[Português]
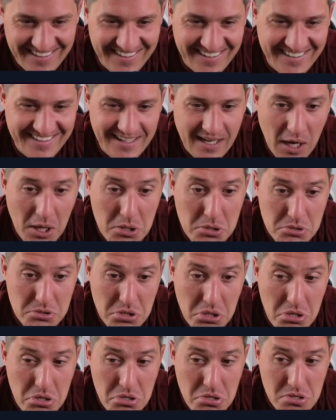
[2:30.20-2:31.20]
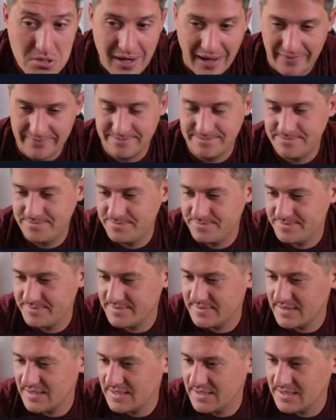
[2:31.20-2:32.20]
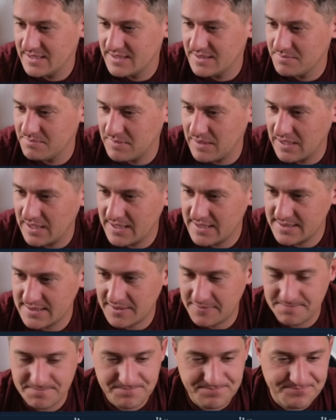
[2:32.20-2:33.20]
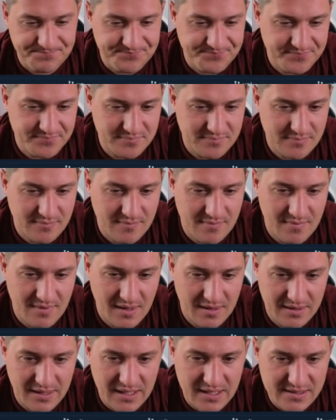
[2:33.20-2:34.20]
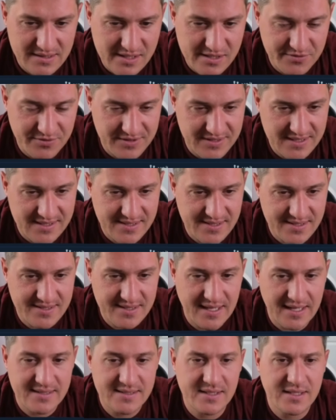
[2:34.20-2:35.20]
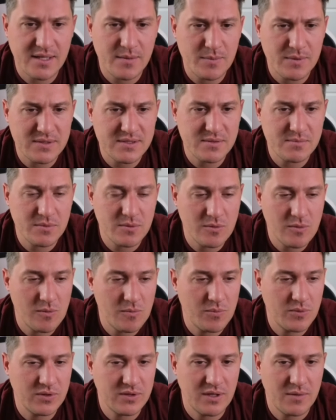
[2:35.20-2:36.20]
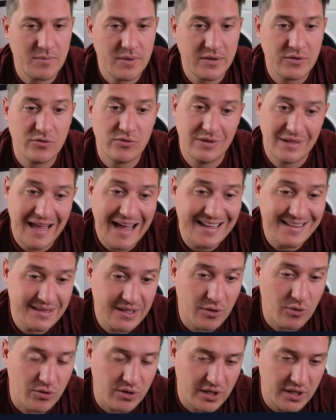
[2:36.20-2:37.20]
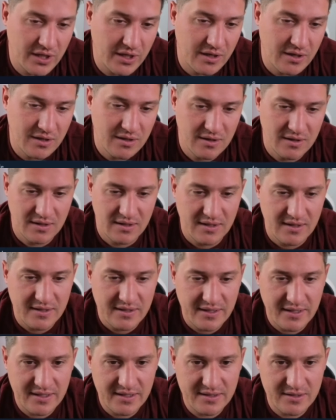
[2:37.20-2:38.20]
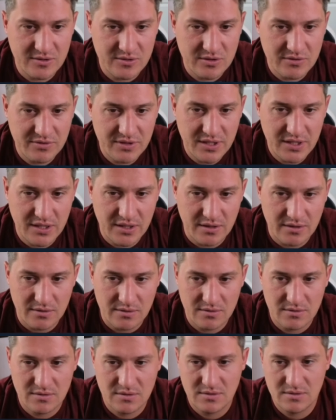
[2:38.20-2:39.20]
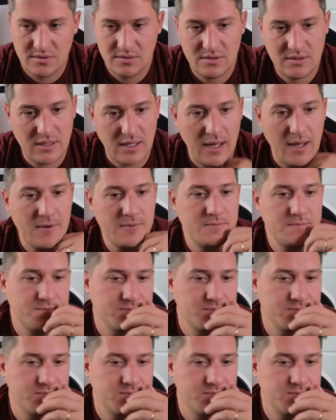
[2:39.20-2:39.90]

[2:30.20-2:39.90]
que loucura! Beleza? Interessante fazer esses testes aqui para saber o comportamento. Na teoria, ele não deveria, tá?